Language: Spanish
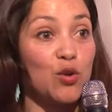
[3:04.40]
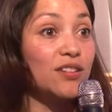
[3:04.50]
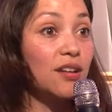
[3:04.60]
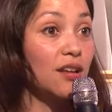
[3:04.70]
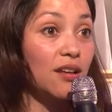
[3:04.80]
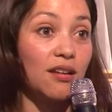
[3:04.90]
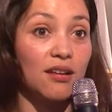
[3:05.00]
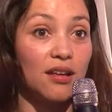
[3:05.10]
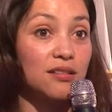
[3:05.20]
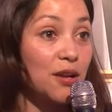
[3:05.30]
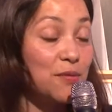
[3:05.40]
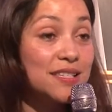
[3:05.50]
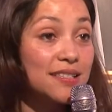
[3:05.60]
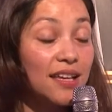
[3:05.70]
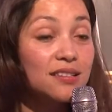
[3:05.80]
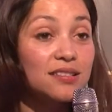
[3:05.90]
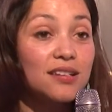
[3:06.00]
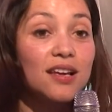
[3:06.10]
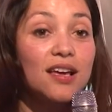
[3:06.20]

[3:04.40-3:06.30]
hacer eh, entrevistas.